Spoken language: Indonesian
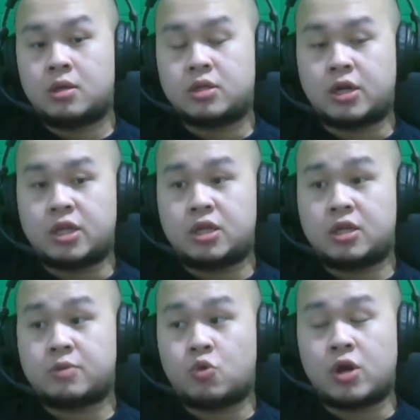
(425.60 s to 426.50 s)

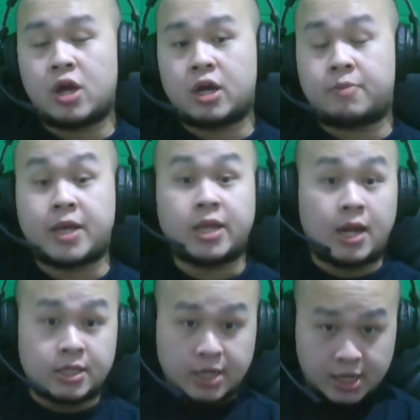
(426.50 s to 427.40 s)
jadi semoga kedepannya
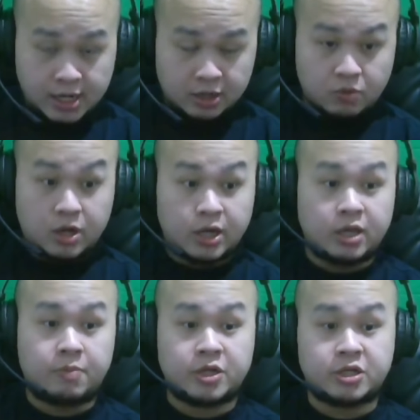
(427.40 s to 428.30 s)
lancar gue
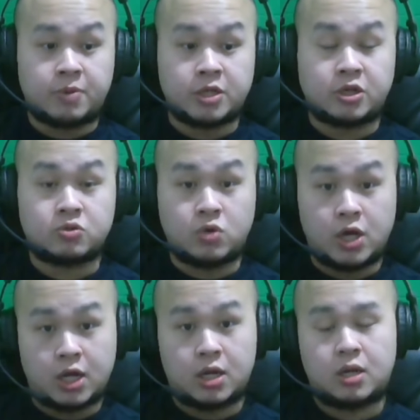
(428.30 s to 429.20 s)
lagi belajar-belajar juga